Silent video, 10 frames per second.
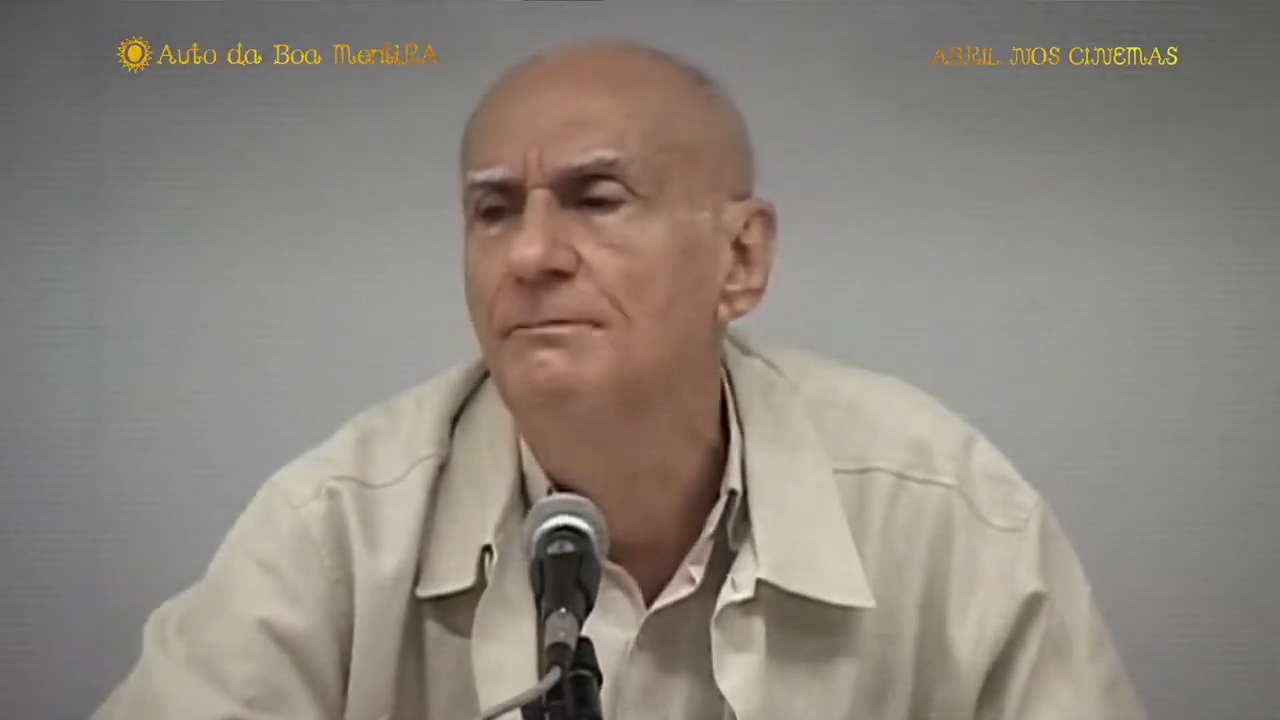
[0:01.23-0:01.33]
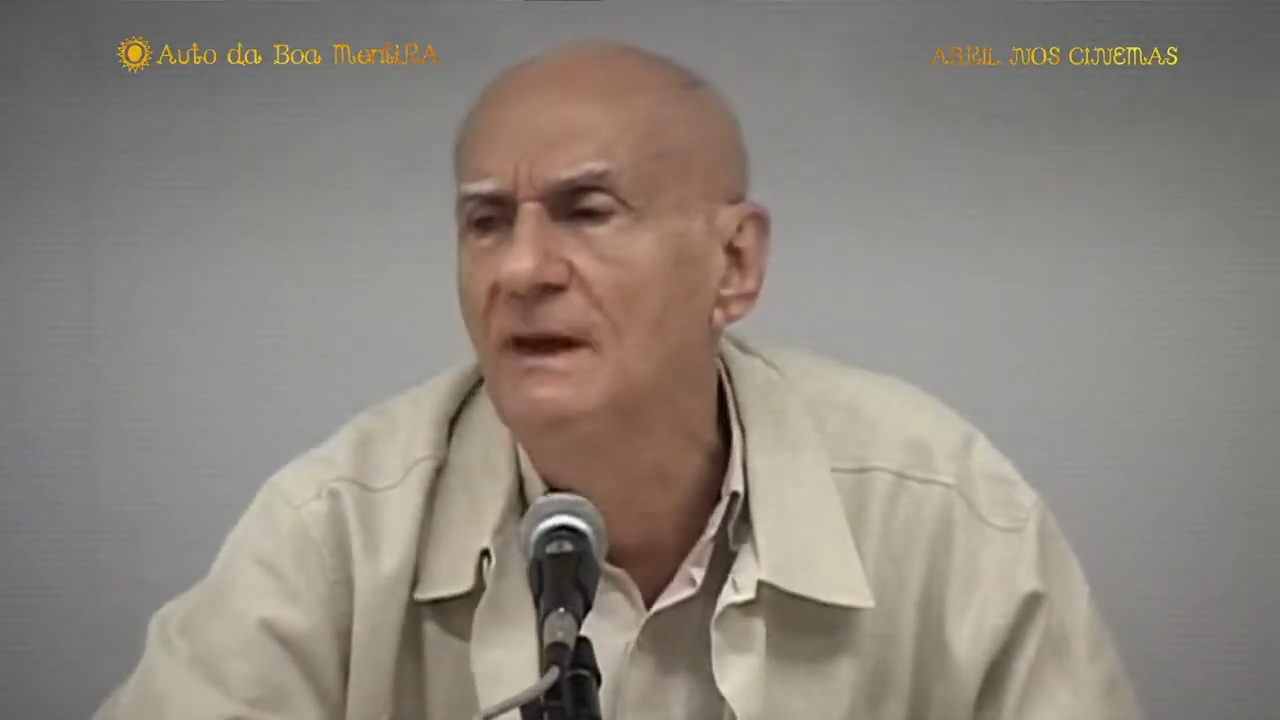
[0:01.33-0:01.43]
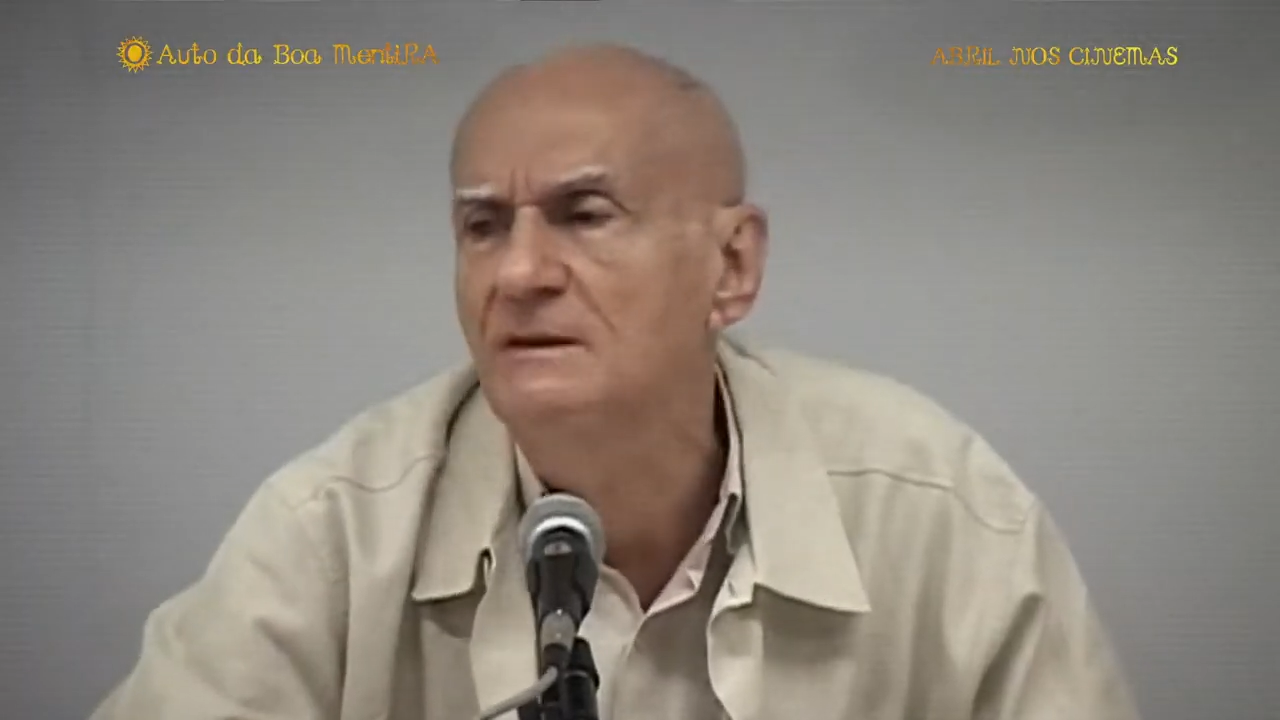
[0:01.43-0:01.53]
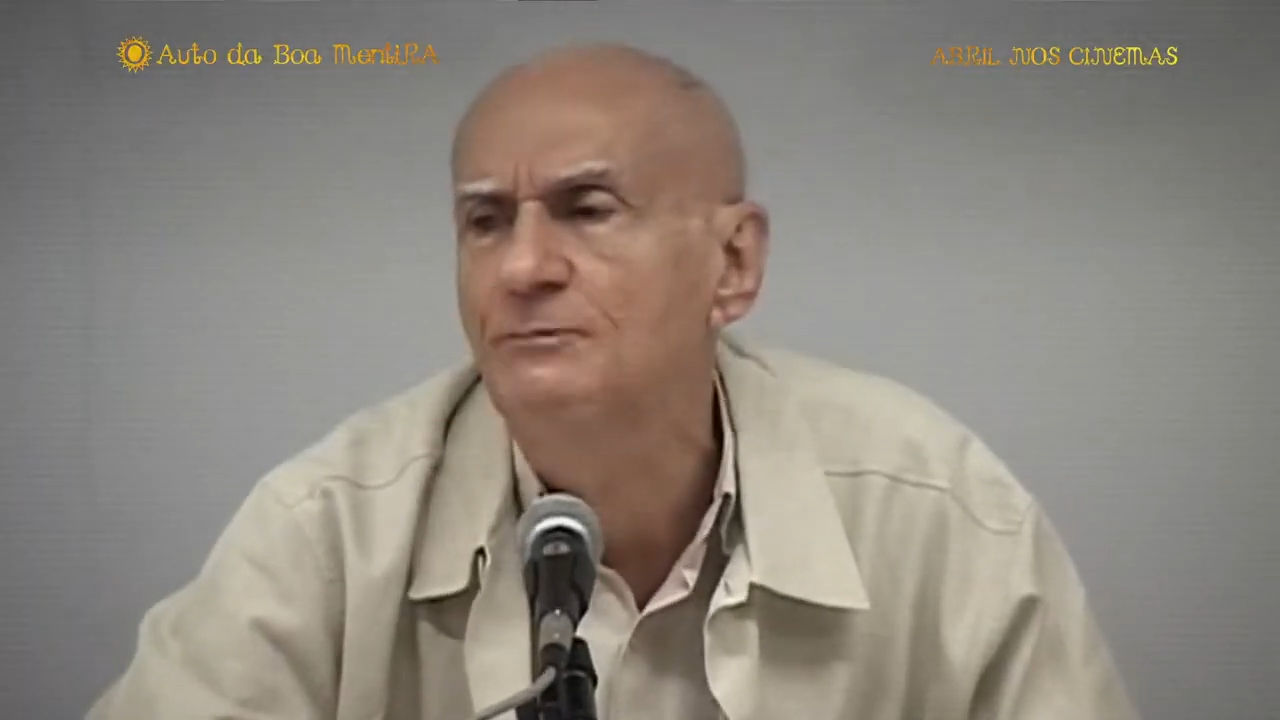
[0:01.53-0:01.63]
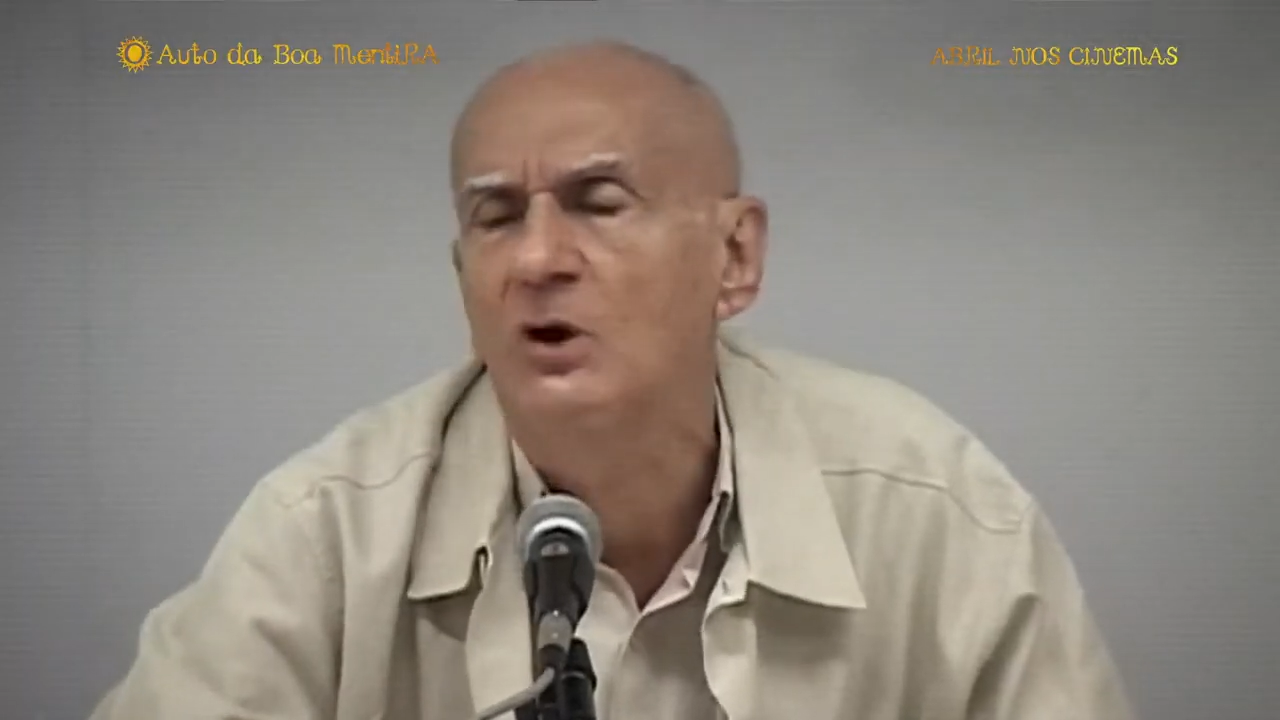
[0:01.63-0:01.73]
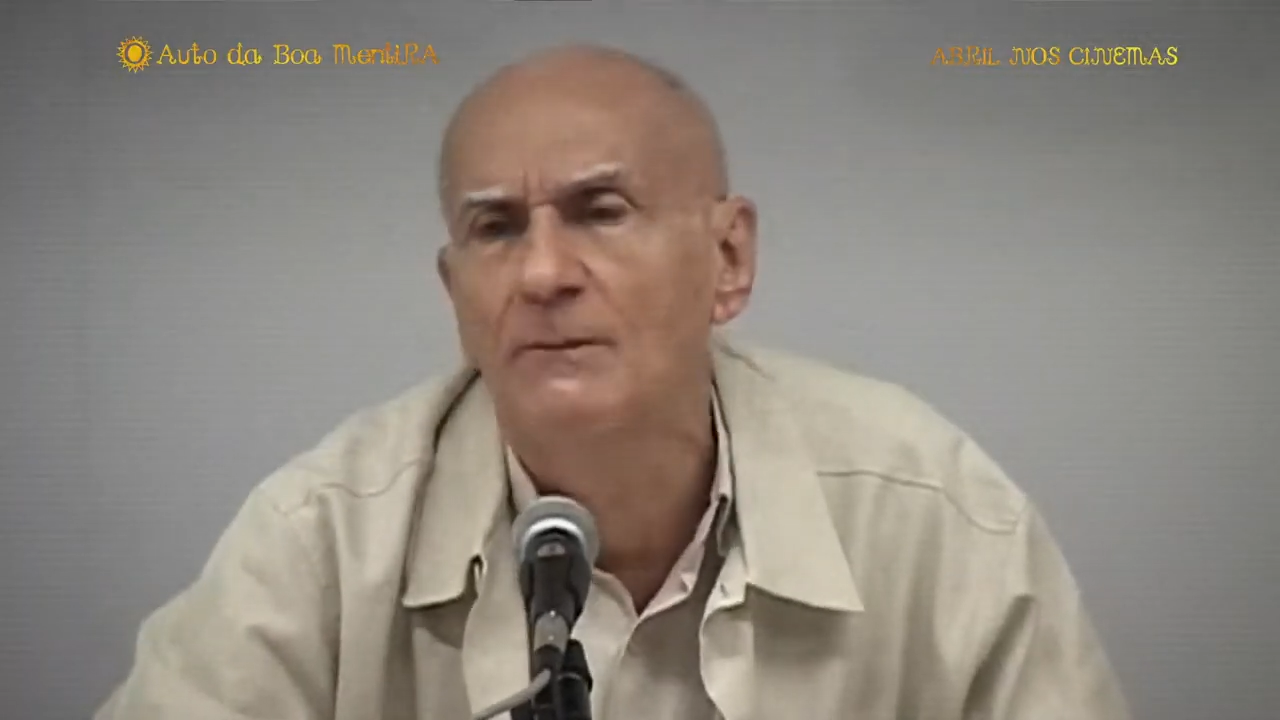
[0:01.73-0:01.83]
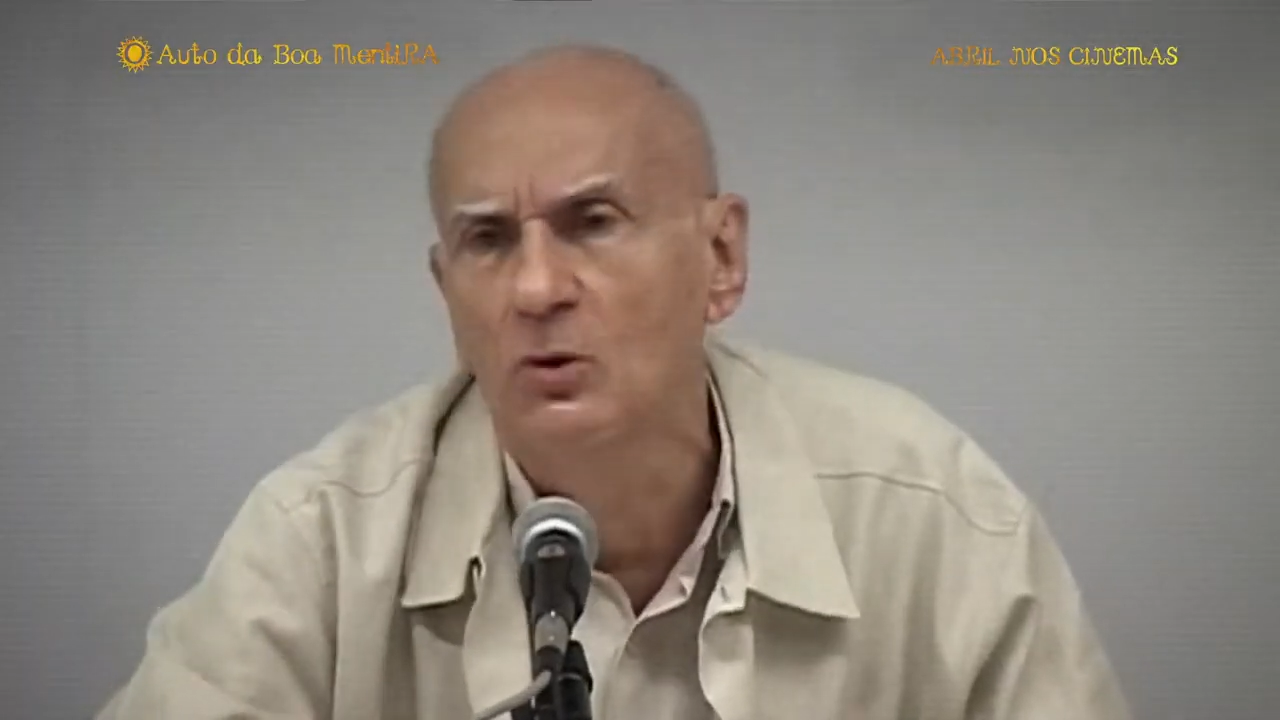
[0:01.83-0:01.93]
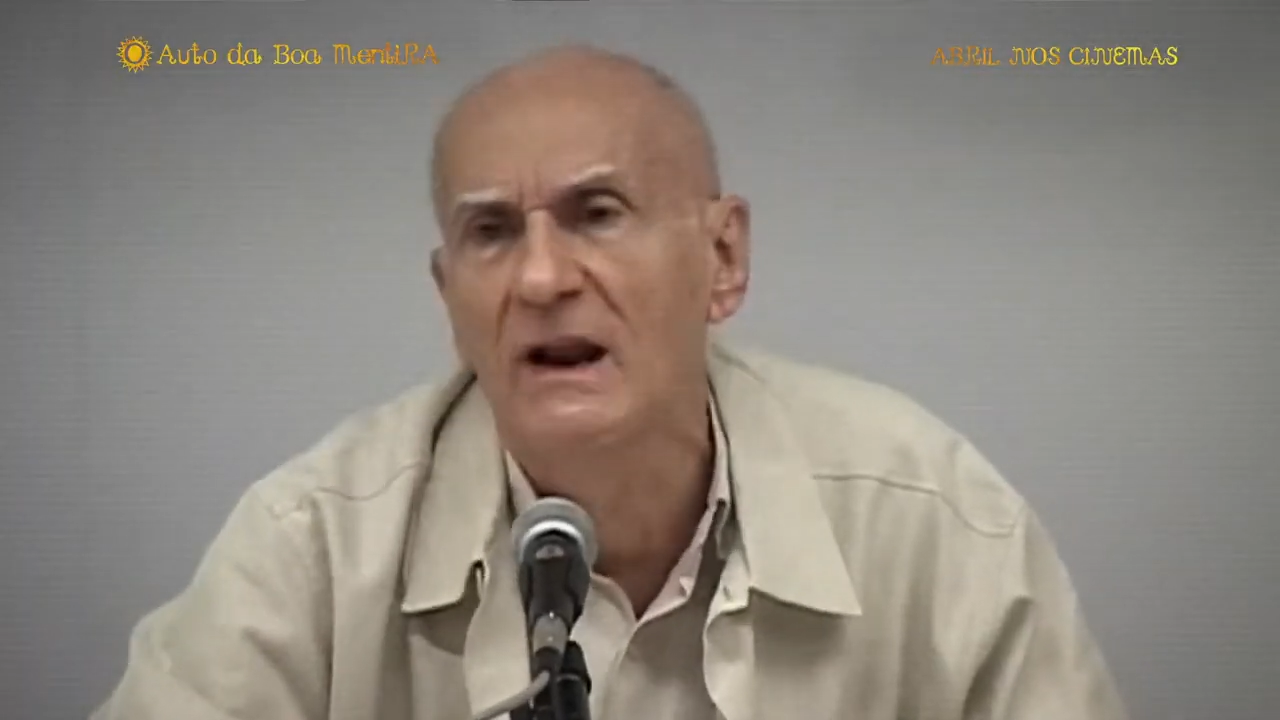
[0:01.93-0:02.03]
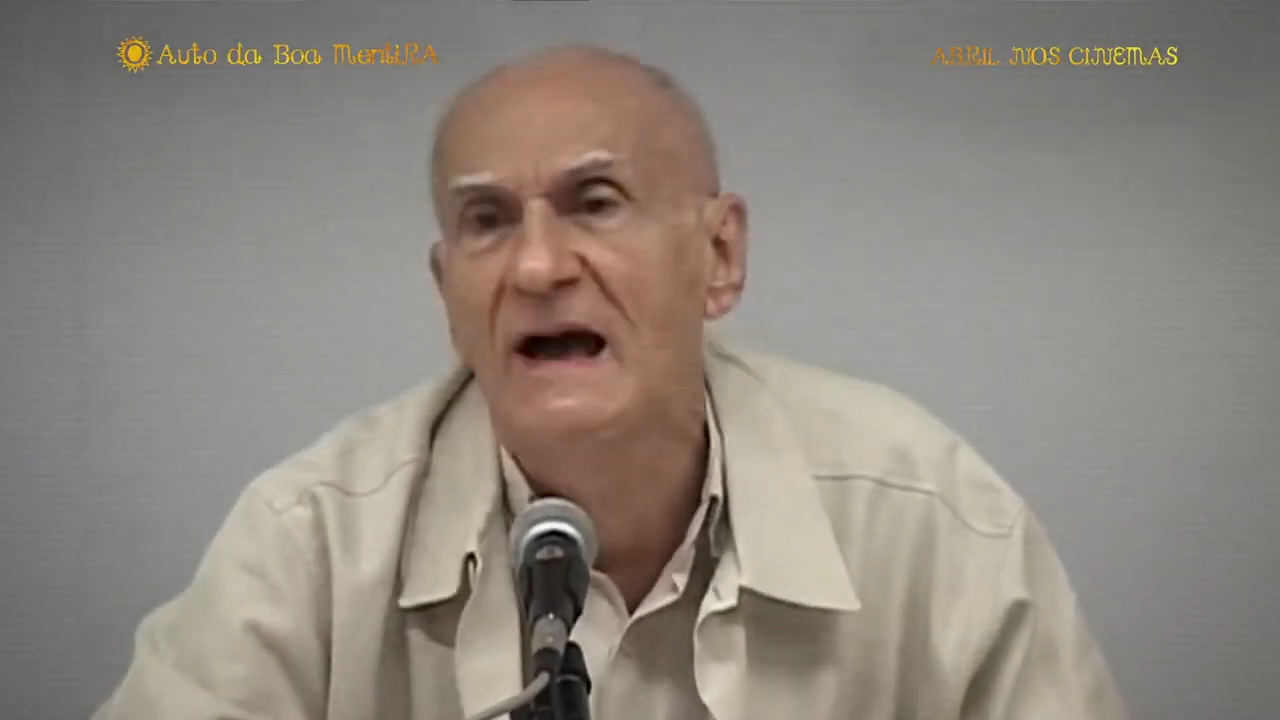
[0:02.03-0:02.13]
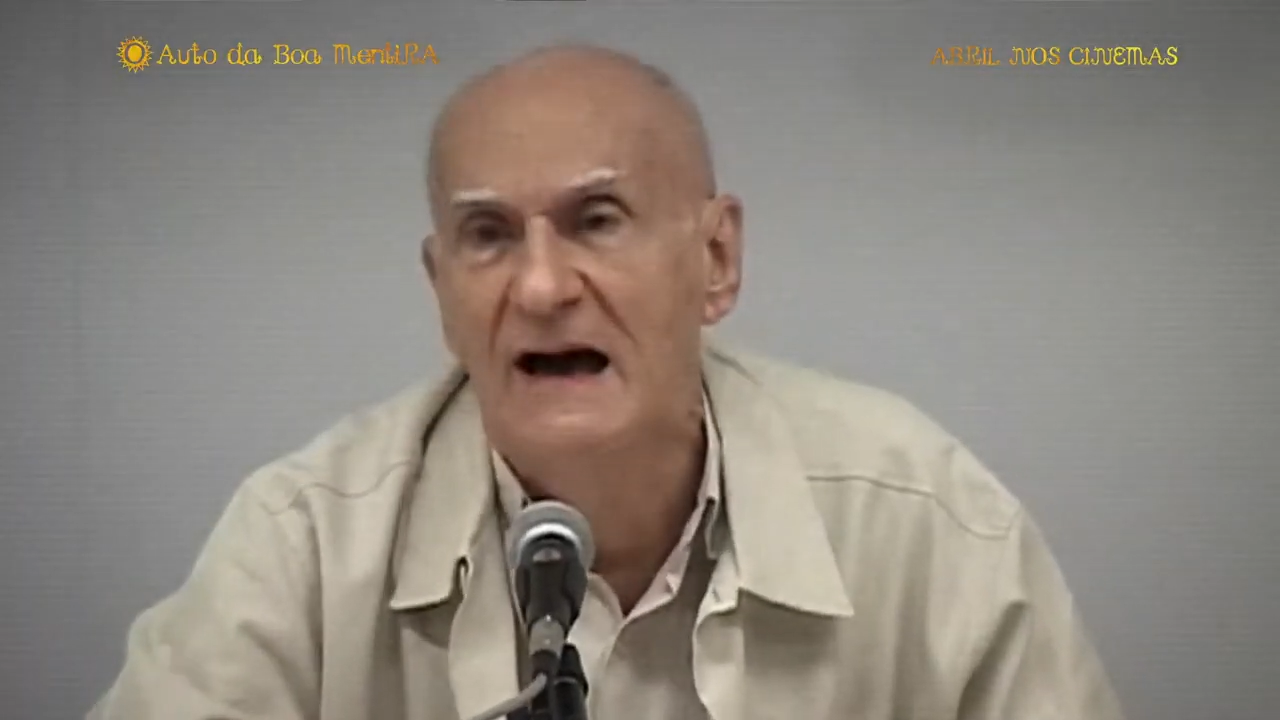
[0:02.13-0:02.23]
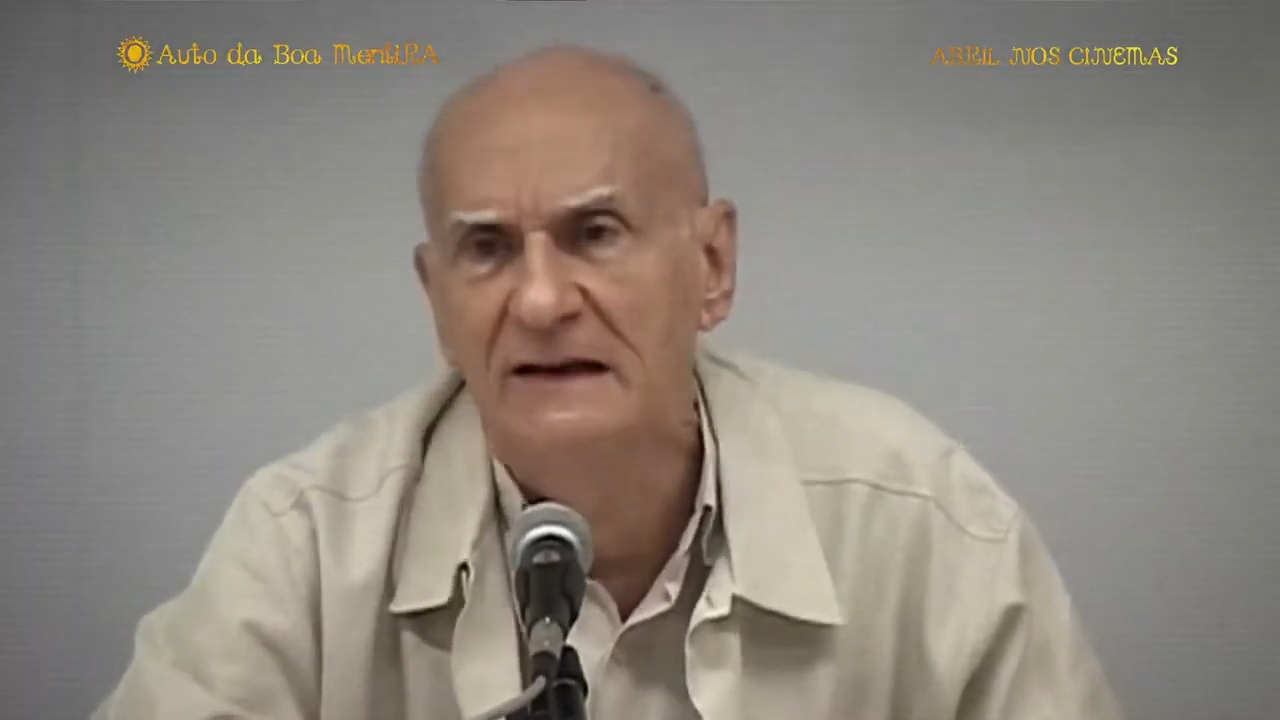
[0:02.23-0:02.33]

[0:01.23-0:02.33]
que mente por amor à